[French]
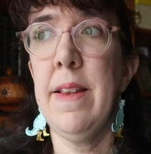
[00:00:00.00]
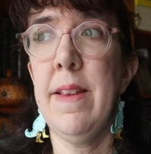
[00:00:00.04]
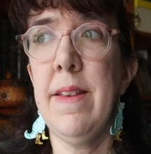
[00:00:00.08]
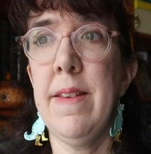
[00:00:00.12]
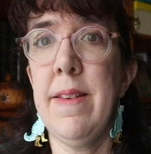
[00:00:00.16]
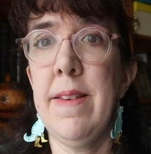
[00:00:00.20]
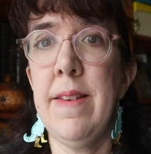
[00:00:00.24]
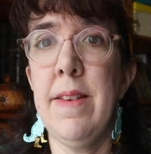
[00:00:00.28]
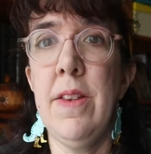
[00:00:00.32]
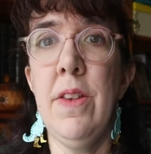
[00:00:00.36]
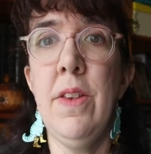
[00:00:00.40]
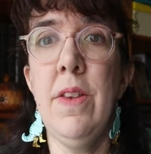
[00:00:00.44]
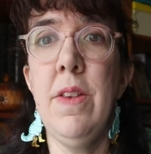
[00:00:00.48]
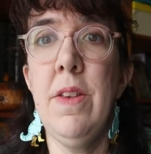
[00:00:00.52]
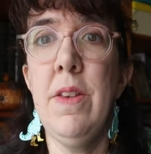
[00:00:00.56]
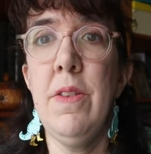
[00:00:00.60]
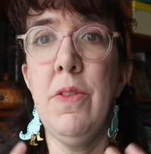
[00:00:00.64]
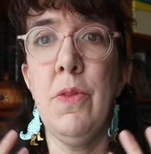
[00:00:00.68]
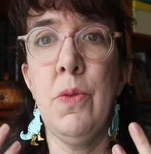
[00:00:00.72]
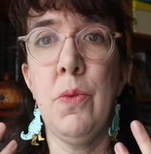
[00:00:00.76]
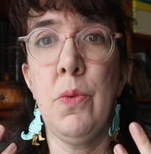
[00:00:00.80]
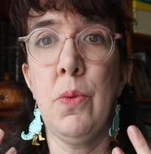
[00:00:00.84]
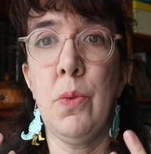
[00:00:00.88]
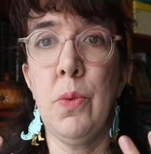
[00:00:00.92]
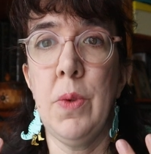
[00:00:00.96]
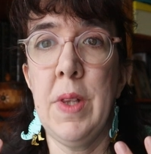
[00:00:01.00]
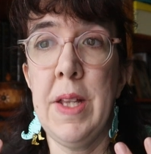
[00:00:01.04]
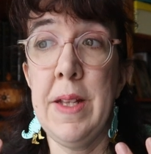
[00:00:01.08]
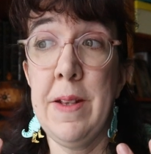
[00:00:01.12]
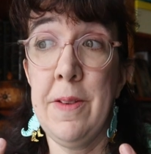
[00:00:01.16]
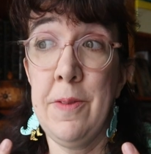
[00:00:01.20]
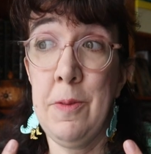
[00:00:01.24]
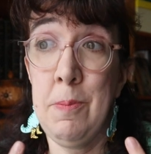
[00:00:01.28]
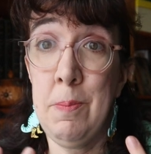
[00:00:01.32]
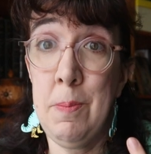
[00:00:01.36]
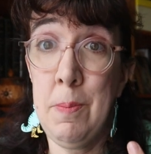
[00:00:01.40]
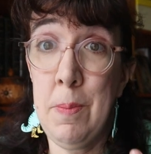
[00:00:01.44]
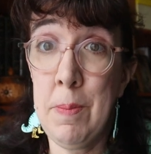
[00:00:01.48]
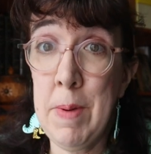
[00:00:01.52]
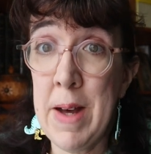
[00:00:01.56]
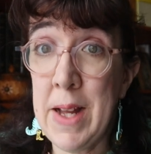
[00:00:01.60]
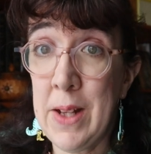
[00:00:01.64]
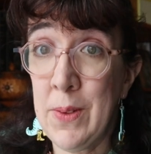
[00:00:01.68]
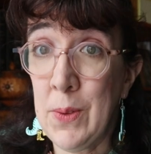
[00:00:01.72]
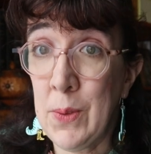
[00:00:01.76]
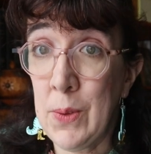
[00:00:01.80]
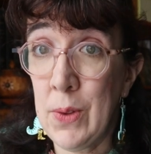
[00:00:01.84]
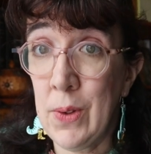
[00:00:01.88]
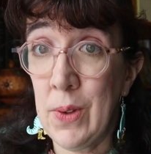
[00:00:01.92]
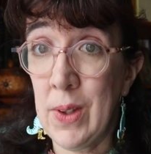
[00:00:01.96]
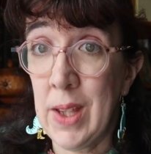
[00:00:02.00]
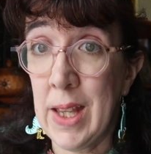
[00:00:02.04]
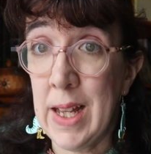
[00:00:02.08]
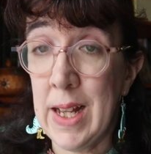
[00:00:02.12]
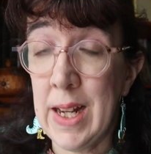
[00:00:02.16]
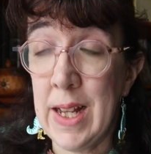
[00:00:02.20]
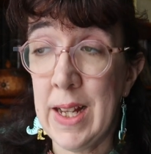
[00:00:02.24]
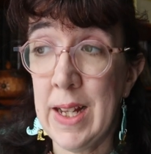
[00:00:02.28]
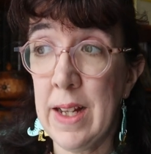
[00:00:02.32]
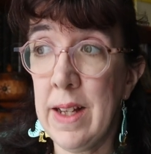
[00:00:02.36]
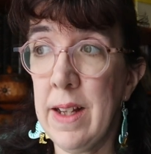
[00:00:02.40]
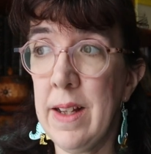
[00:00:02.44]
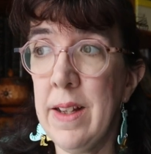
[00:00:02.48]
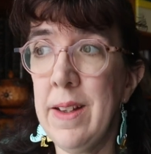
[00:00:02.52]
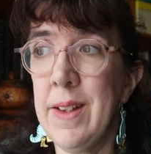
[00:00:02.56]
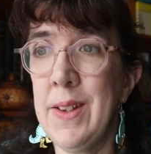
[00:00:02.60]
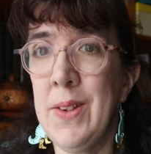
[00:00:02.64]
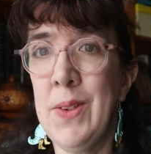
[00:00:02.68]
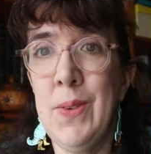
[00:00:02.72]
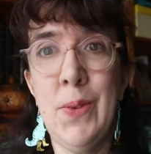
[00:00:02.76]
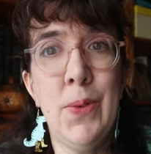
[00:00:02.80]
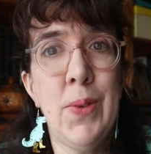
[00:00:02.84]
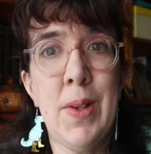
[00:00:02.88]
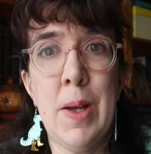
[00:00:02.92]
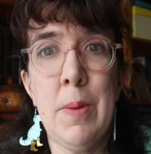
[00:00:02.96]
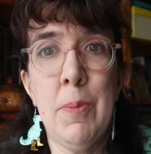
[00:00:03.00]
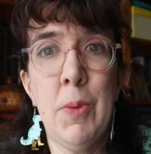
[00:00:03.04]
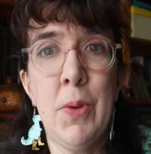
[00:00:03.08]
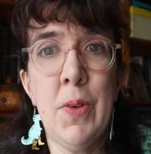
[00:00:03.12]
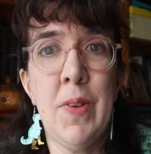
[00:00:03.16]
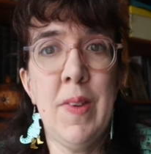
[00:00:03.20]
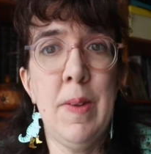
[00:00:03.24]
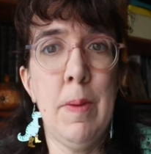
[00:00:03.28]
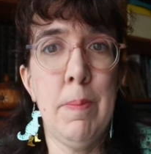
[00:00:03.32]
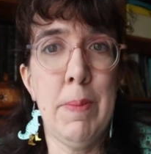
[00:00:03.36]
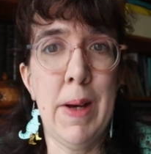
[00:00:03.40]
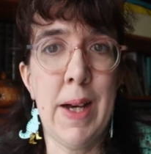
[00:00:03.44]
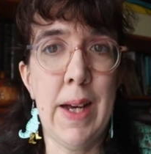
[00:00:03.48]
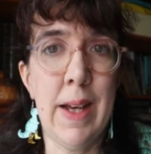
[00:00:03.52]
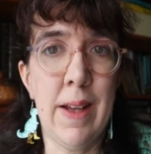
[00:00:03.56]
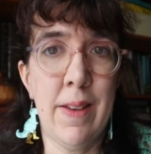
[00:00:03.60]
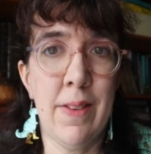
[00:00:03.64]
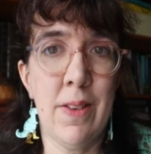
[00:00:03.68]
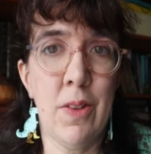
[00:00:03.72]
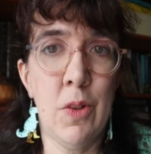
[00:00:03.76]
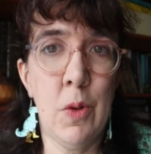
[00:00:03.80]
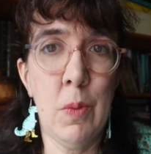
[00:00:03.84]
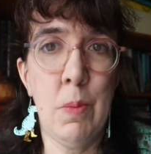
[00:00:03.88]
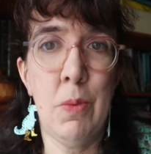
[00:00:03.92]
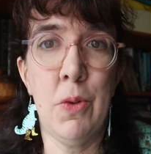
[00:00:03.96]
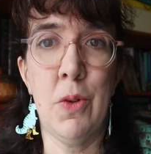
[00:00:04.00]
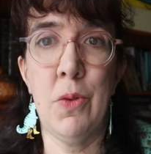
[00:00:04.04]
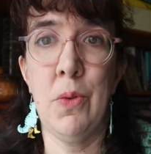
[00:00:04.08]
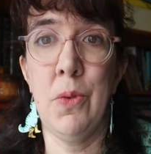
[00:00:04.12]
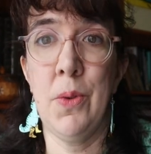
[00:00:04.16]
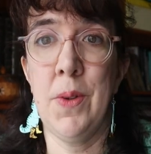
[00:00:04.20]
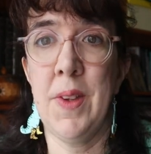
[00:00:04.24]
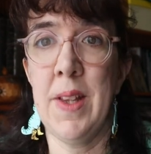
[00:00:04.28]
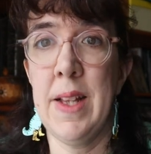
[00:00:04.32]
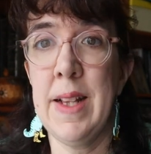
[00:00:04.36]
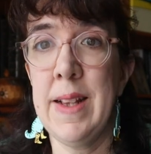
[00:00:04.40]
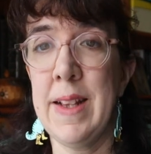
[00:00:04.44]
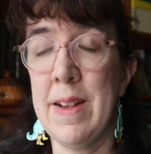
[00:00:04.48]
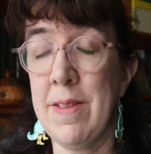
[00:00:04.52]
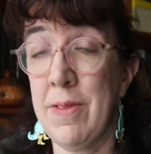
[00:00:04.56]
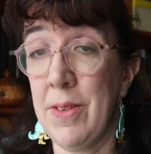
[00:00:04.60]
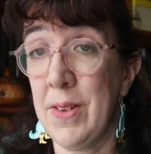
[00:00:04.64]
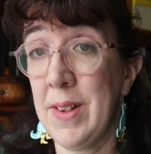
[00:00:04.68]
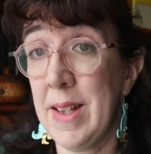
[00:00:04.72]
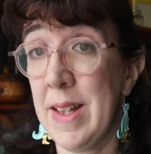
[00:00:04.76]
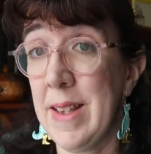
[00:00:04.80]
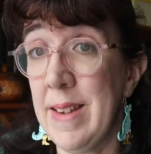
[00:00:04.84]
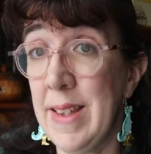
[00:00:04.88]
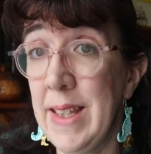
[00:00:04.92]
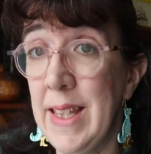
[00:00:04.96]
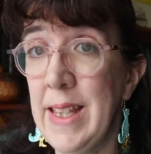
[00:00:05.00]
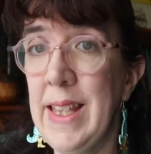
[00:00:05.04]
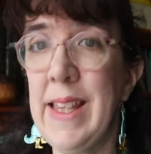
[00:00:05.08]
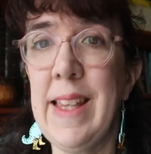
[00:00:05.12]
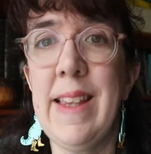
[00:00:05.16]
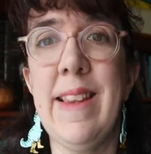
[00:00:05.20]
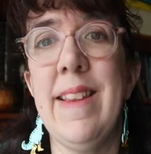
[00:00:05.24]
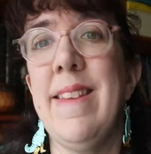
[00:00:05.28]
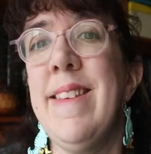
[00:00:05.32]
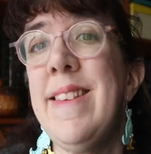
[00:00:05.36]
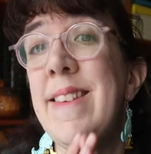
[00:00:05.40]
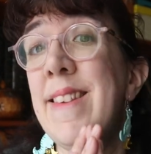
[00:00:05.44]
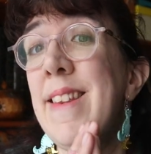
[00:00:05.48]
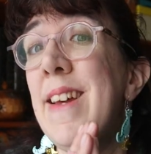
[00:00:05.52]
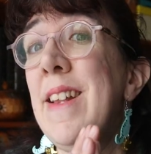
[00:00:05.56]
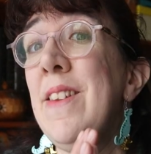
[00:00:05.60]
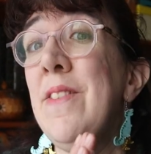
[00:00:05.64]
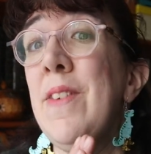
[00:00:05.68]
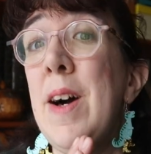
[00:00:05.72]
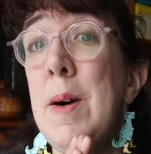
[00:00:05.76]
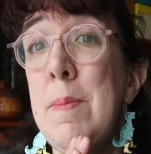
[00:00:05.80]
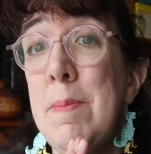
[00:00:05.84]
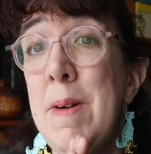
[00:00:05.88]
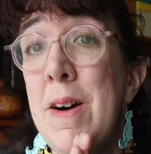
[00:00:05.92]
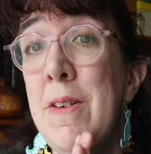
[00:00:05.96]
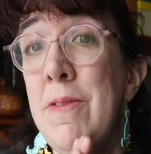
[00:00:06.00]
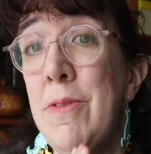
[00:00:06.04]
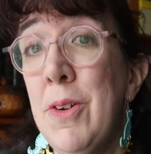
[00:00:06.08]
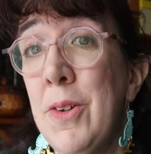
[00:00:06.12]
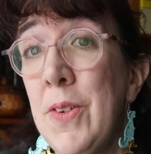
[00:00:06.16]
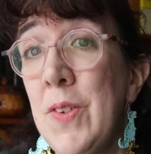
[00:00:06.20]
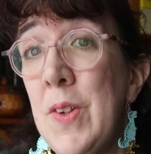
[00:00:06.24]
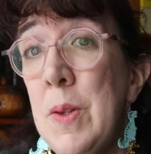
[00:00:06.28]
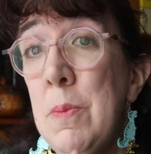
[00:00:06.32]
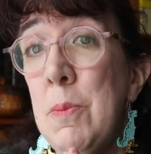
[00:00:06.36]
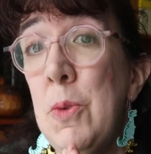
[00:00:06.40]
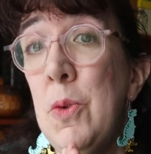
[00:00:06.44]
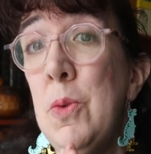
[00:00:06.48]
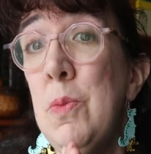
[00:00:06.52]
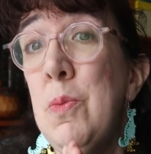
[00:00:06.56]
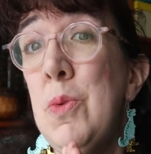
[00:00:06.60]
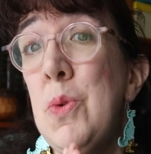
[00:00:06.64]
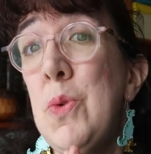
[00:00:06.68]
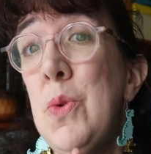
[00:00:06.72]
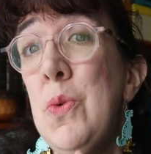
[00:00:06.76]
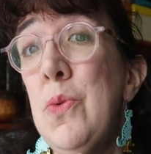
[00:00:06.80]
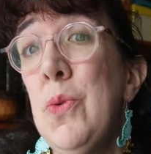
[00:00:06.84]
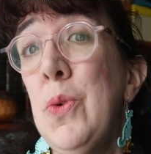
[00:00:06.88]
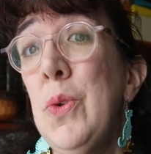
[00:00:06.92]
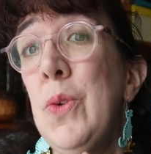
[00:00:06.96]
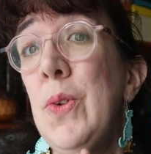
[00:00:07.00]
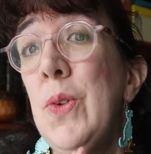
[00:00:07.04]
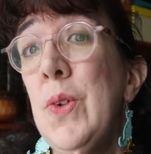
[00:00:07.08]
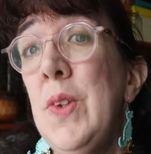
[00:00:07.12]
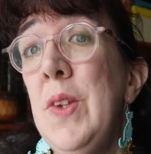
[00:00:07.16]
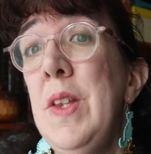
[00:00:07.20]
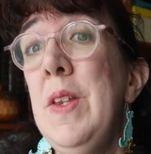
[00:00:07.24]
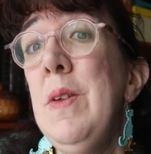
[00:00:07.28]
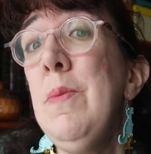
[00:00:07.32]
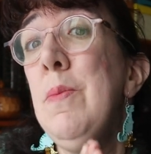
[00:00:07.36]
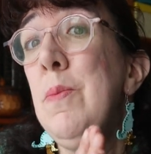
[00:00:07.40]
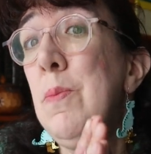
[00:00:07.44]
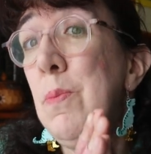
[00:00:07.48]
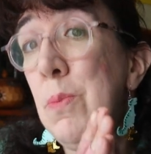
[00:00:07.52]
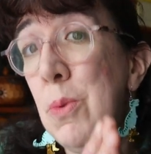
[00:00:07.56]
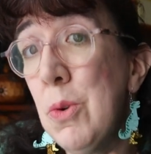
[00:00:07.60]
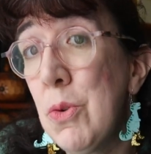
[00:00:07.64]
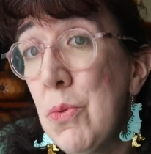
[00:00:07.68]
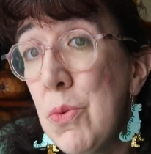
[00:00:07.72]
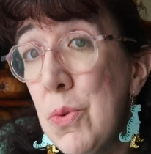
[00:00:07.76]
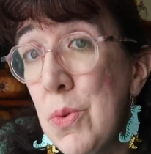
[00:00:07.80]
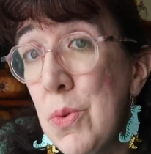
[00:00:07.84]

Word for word: Si vous n'êtes pas dans ce cas-là, notamment si par exemple vous êtes à Fantasique, ça ne va pas forcément beaucoup fonctionner pour